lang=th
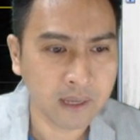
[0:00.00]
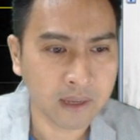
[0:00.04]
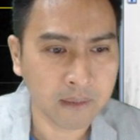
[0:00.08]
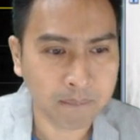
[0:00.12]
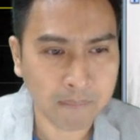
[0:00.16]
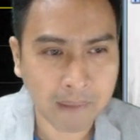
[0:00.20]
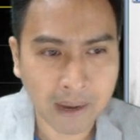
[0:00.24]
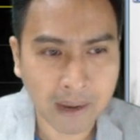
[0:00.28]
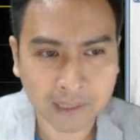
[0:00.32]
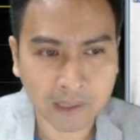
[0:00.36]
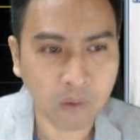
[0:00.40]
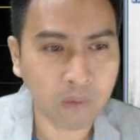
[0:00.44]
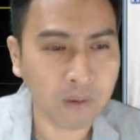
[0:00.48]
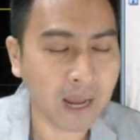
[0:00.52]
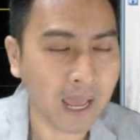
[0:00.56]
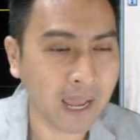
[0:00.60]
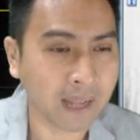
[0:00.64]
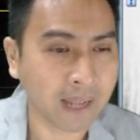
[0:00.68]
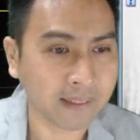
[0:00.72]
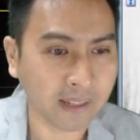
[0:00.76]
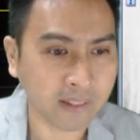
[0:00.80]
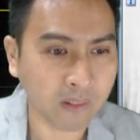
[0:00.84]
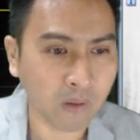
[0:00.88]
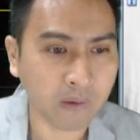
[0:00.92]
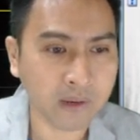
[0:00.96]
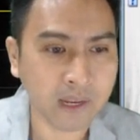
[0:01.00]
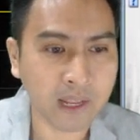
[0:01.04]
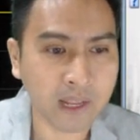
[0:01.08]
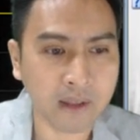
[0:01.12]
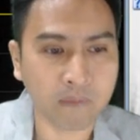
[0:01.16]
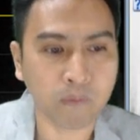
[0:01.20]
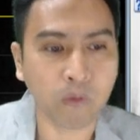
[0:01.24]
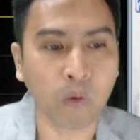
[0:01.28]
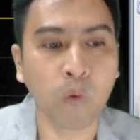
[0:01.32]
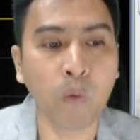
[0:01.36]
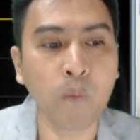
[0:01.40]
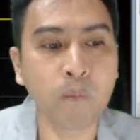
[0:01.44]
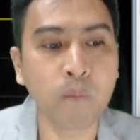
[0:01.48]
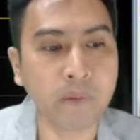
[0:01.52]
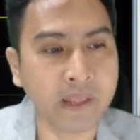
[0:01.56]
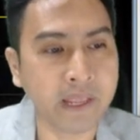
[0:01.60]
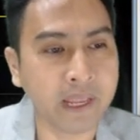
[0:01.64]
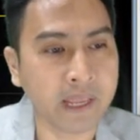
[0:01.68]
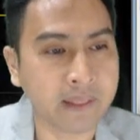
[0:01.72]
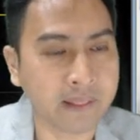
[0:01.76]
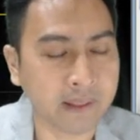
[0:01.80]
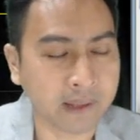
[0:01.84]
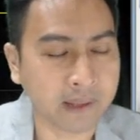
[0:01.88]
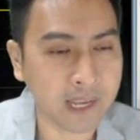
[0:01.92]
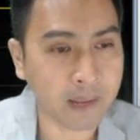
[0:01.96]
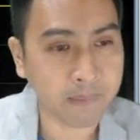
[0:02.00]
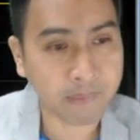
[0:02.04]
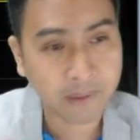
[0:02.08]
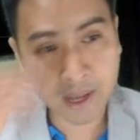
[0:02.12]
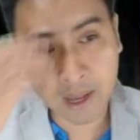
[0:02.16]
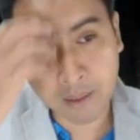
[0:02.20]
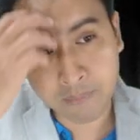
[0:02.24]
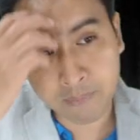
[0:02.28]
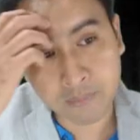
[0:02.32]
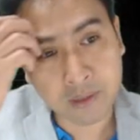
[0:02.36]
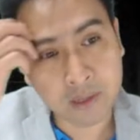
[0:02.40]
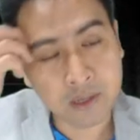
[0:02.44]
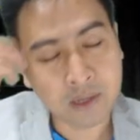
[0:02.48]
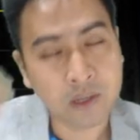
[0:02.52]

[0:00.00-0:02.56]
มาเท่าไหร่แต่ตอนเนี้ยวอลลุ่มดีสังเกตไหมครับ